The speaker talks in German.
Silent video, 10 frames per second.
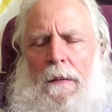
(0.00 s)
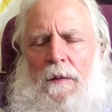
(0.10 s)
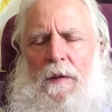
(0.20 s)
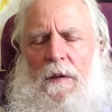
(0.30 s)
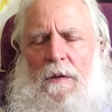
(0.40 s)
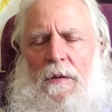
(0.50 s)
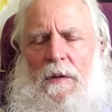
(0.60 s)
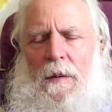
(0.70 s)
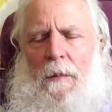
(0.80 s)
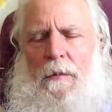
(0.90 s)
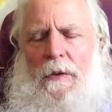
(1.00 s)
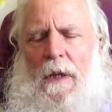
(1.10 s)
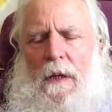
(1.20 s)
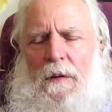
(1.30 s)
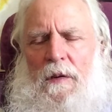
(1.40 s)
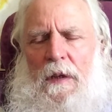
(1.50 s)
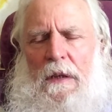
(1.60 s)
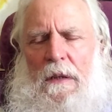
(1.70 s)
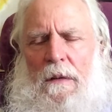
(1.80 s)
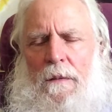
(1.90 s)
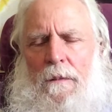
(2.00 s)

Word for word: zieht uns immer wieder an sich.